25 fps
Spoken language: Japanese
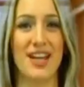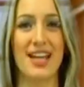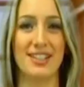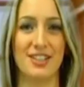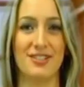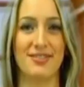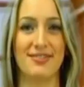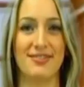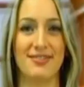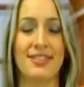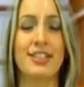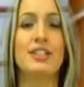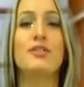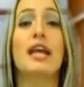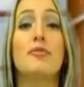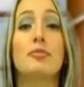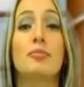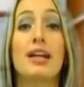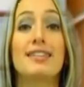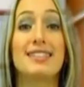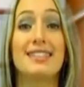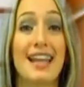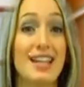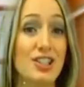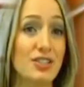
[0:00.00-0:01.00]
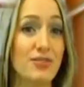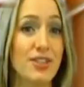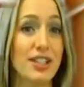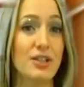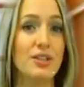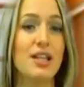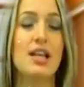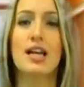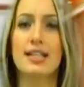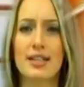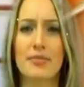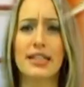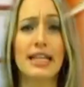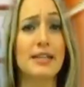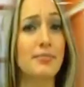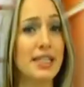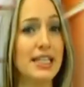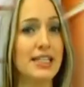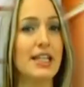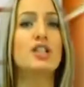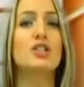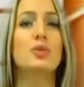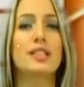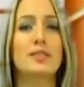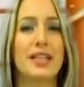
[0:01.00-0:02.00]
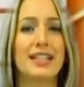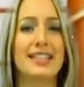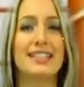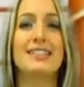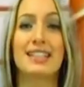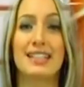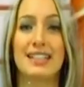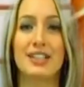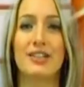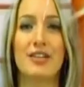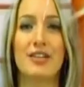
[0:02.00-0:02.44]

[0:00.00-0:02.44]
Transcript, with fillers: 身だけ見れば、水着の